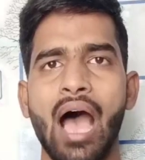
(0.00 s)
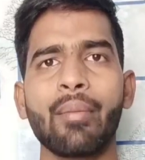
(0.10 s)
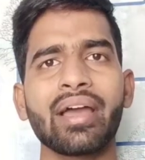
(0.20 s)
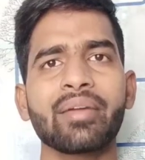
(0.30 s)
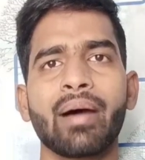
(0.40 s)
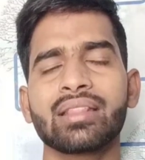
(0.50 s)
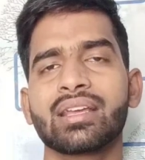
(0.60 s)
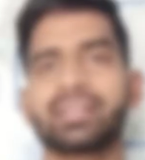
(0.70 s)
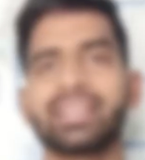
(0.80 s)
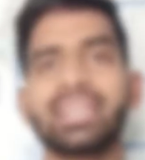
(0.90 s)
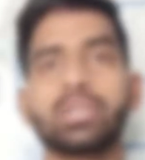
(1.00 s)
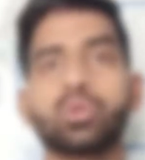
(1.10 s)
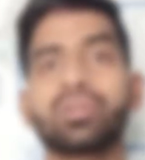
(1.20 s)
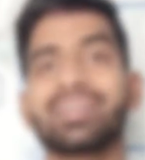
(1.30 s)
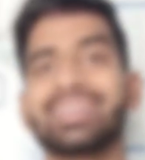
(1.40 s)
अब आगे बात करते हैं
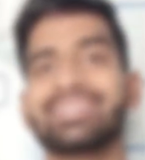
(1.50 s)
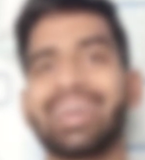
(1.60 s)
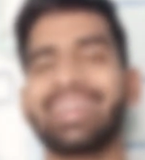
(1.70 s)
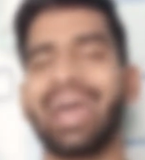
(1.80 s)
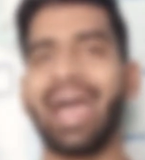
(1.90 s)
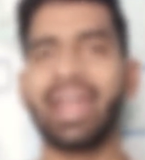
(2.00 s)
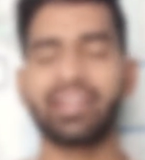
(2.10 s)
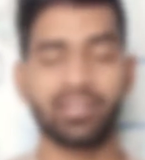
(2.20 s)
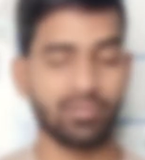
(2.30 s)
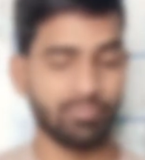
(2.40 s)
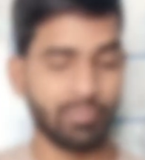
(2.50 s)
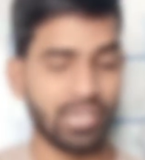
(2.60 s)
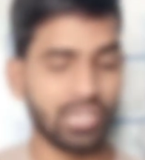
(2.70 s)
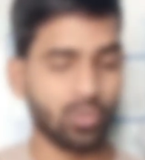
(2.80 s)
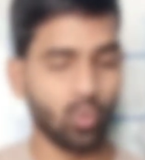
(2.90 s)
लुक डिज़ाइन एंड
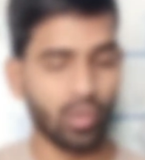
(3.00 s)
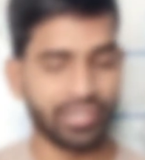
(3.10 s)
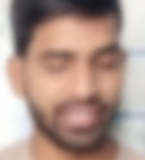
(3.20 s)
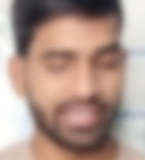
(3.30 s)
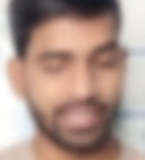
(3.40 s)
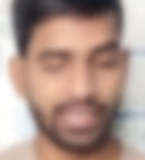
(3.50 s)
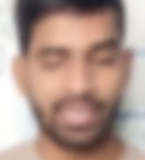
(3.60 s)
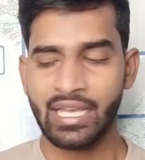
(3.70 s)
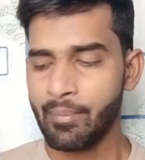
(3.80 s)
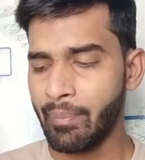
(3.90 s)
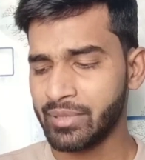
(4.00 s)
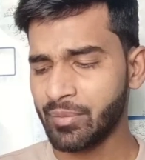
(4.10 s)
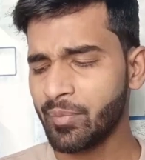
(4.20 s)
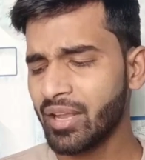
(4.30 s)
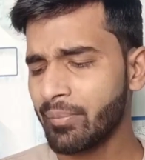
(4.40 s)
बिल्ड क्वालिटी की तो
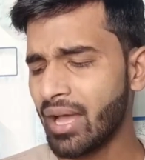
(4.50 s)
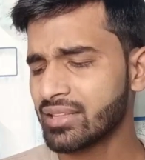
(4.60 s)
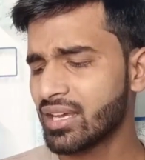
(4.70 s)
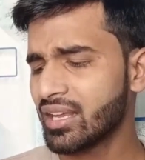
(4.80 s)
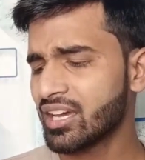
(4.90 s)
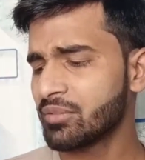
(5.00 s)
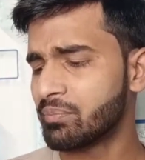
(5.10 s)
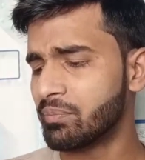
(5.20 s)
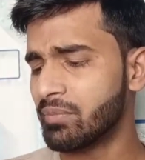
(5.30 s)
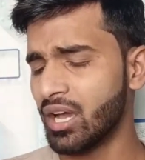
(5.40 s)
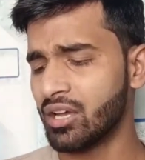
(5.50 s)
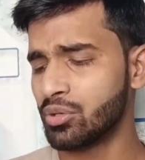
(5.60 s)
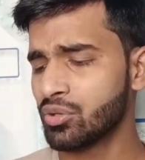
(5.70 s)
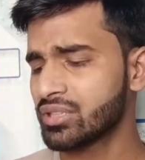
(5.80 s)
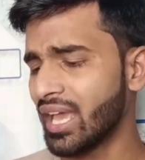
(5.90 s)
सबसे पहले बात कर लें अगर
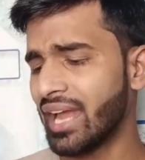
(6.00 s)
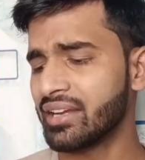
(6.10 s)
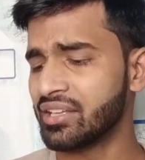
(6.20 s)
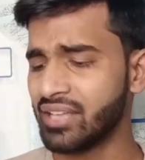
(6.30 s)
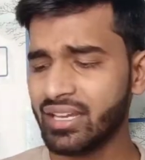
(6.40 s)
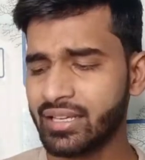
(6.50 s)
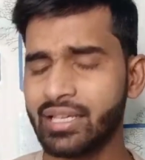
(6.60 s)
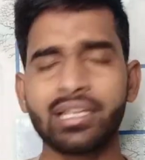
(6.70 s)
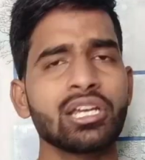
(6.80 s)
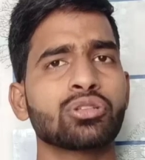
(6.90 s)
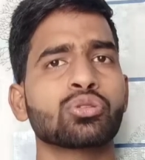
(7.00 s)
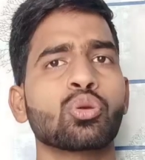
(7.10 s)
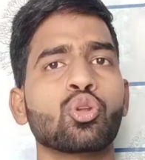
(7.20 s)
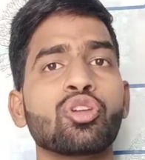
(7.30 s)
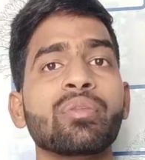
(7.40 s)
लुक्स एंड डिज़ाइन की तो
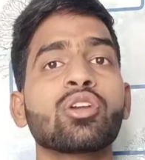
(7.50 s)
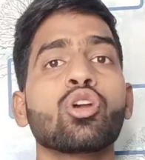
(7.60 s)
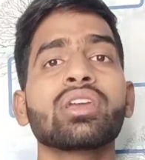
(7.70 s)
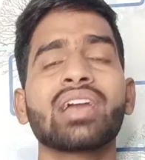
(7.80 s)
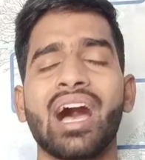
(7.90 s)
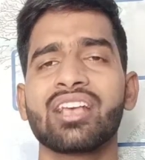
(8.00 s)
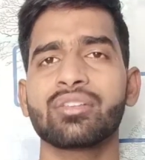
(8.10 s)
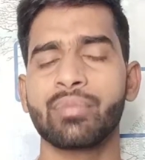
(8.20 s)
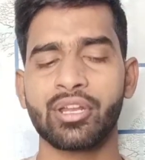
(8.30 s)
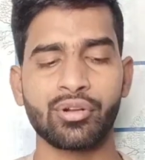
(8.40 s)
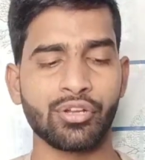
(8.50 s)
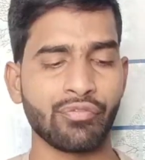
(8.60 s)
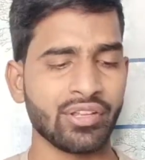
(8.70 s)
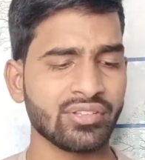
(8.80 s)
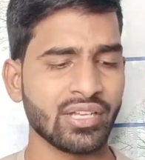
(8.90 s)
दोनों ही में कोई खास मेरे को
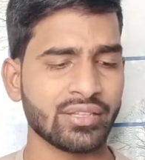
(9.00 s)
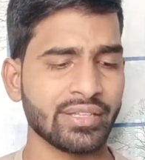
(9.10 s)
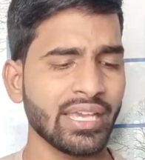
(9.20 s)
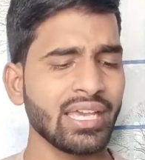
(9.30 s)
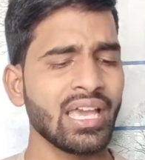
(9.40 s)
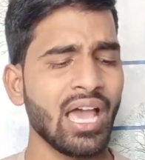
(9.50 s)
डिफरेंस नहीं लगती है